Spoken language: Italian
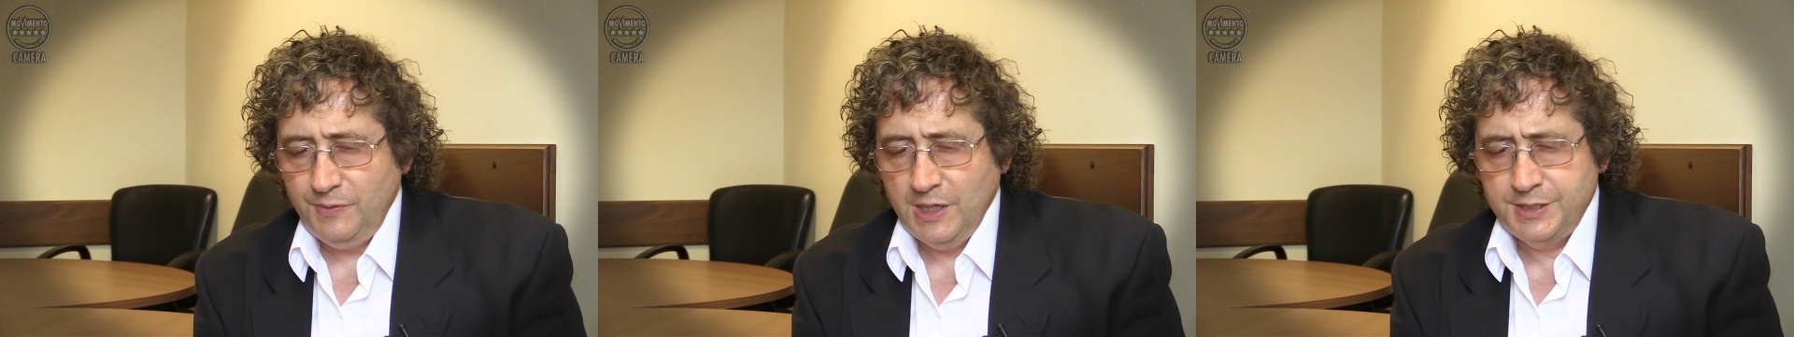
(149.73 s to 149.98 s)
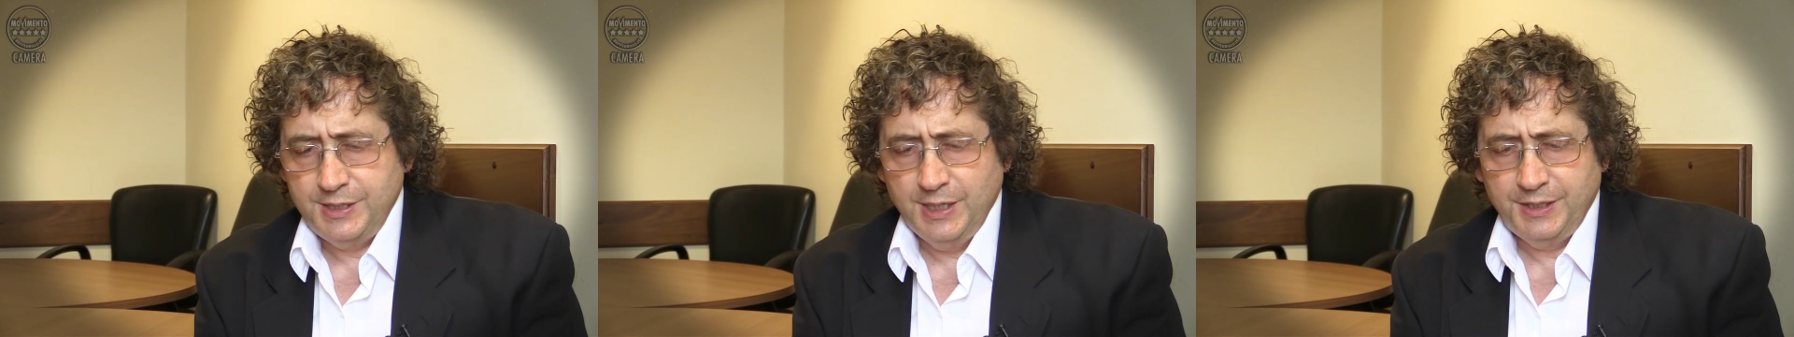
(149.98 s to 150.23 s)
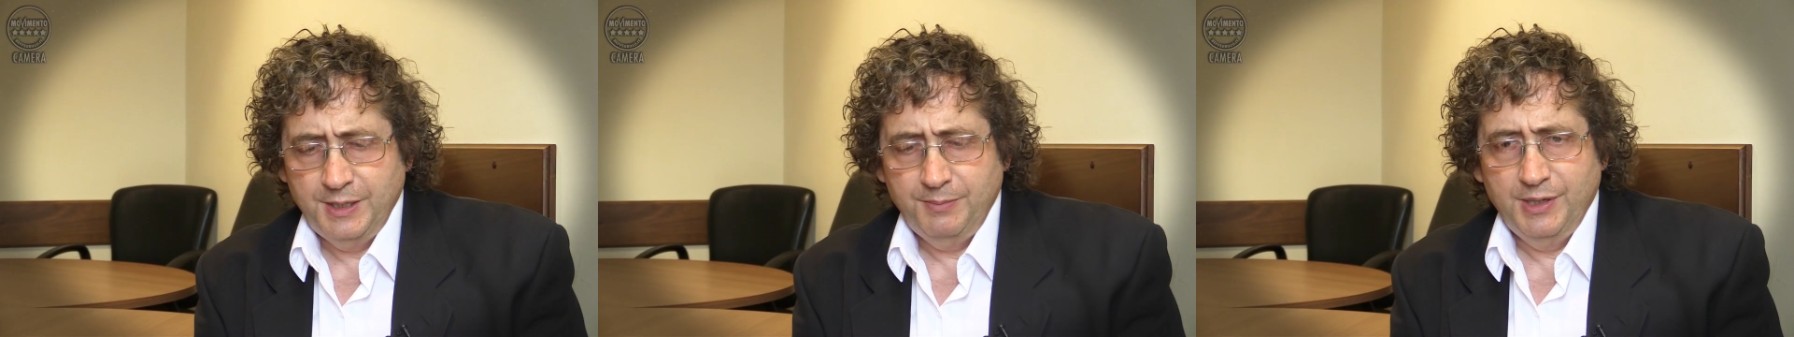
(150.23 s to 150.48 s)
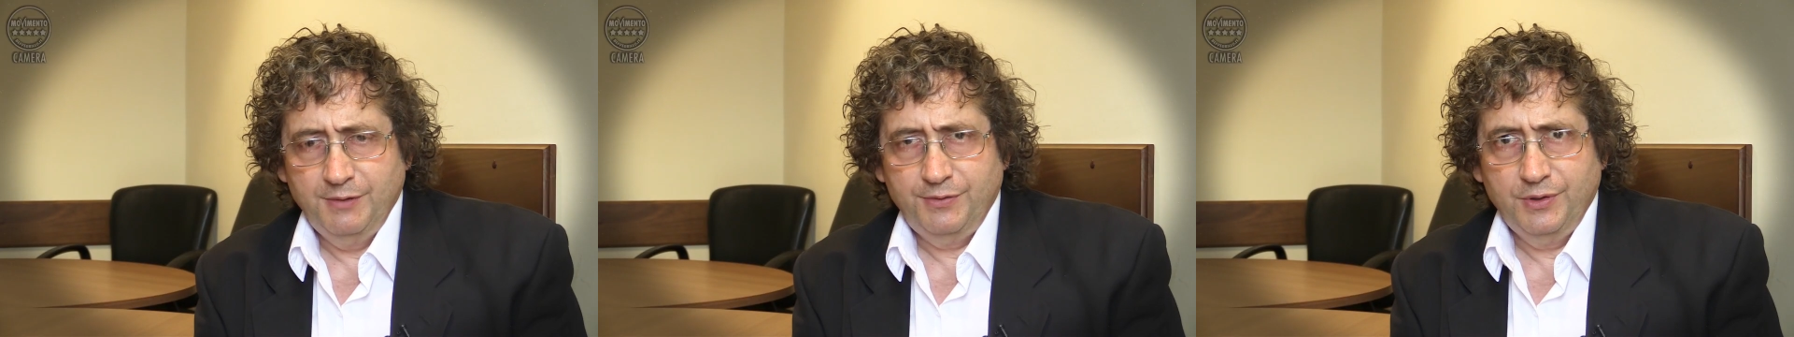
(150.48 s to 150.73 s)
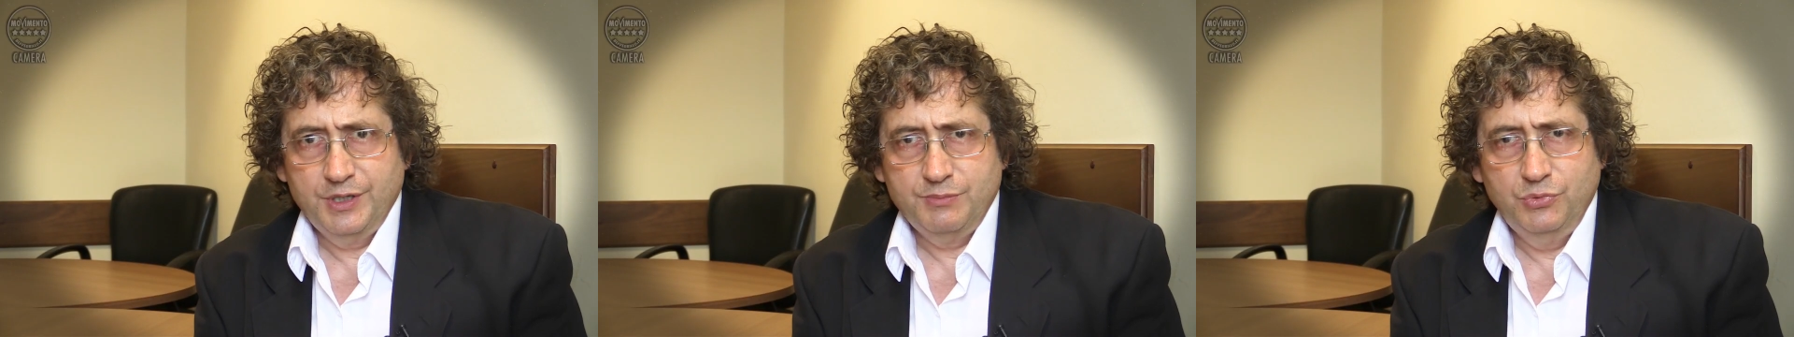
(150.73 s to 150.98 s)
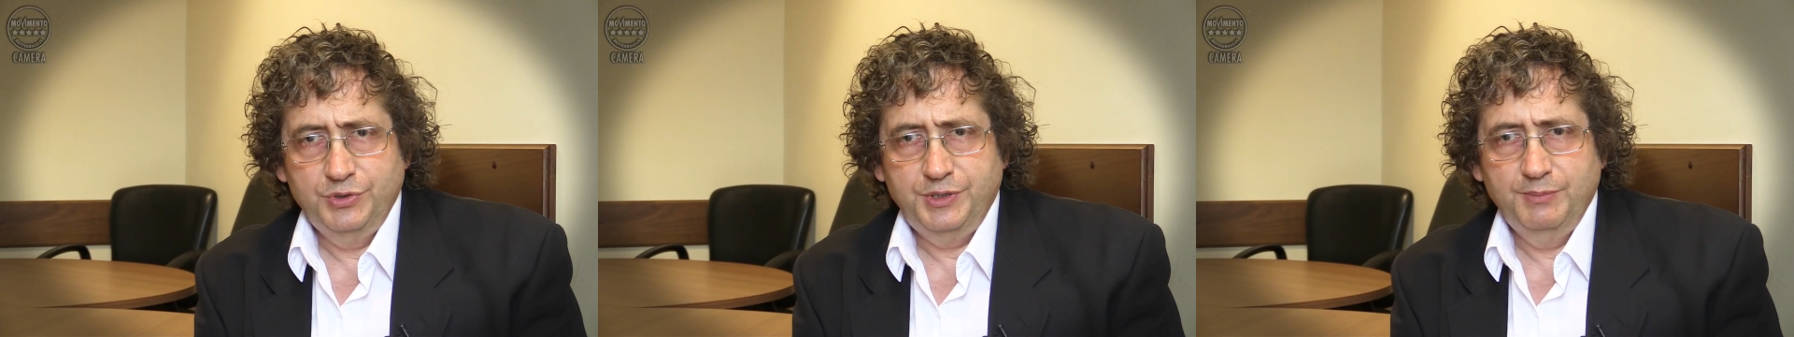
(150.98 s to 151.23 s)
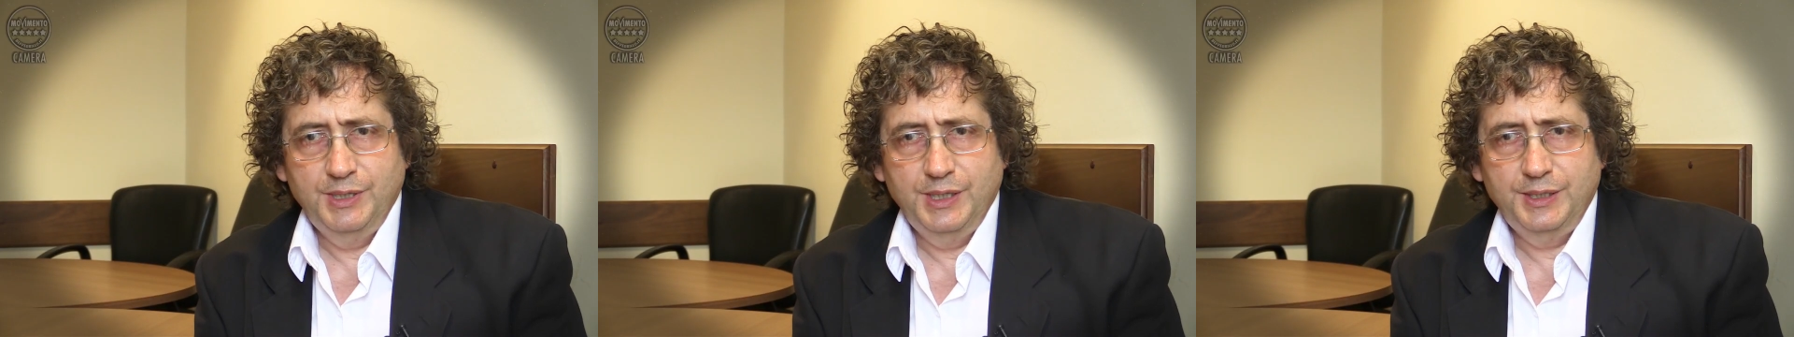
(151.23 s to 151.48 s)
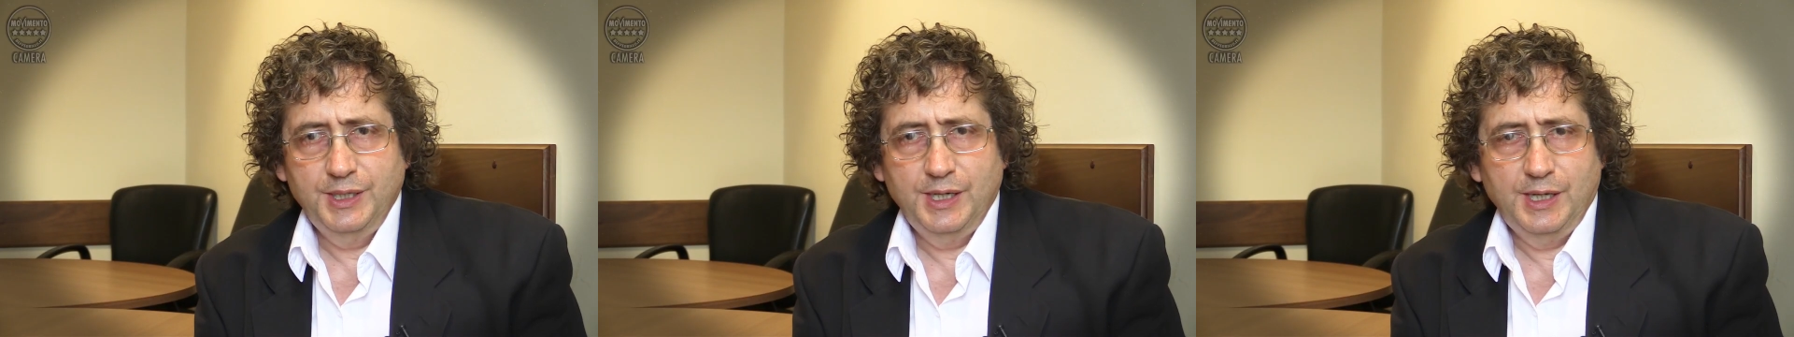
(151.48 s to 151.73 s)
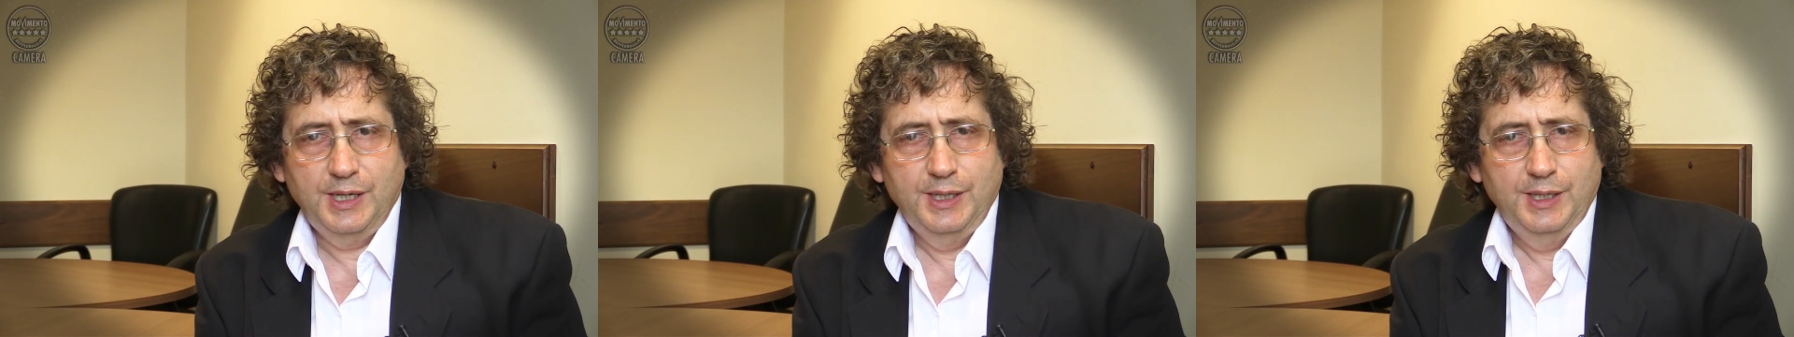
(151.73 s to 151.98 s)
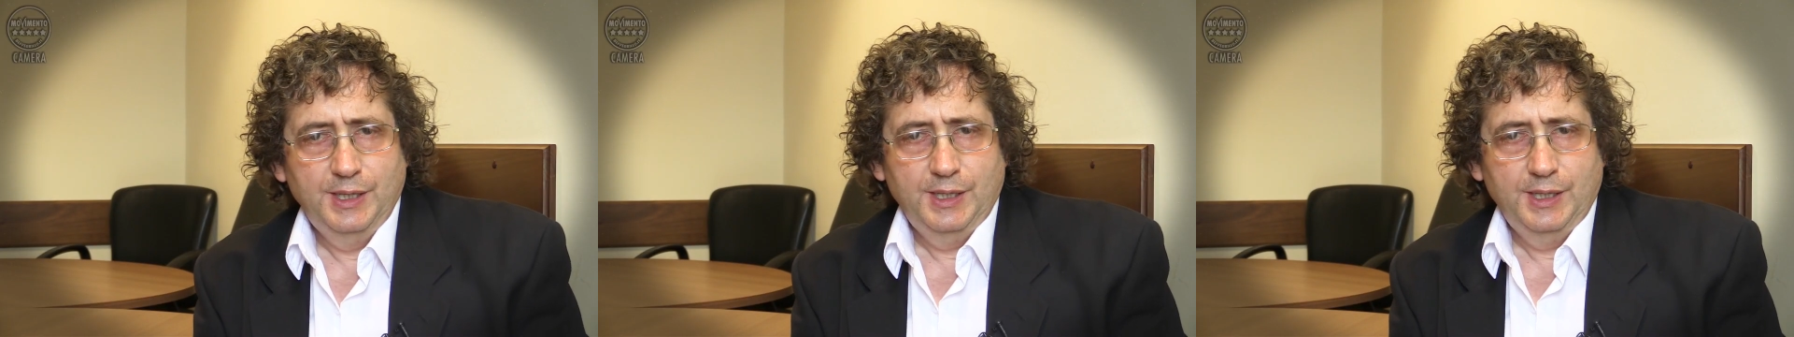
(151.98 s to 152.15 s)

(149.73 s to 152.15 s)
sia ai tempi della Flores Multimedia